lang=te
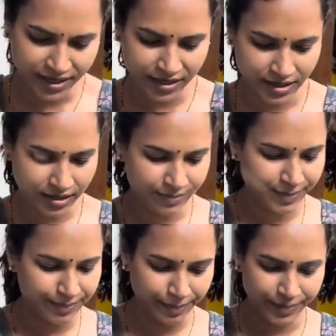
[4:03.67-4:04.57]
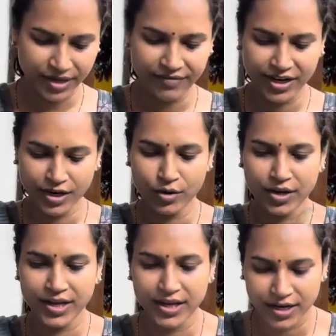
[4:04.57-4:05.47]
బట్ ప్రోడక్ట్ బిగ్ వీడియోలో
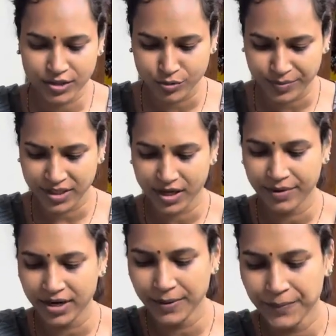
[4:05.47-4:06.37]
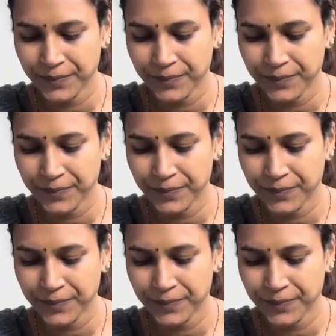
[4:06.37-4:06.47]
క్లియర్గా చూపిద్దామని